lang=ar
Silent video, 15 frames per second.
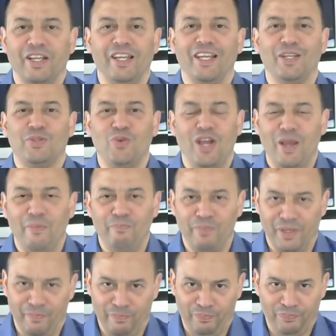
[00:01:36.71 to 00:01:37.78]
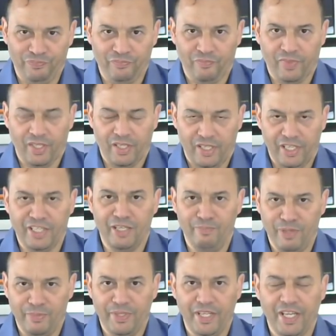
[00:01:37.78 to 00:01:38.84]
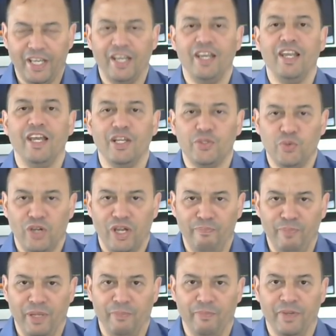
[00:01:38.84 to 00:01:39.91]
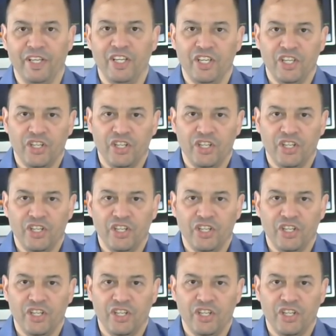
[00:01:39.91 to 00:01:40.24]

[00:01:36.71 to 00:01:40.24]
لا تعمم هذا المبدا لا تعمم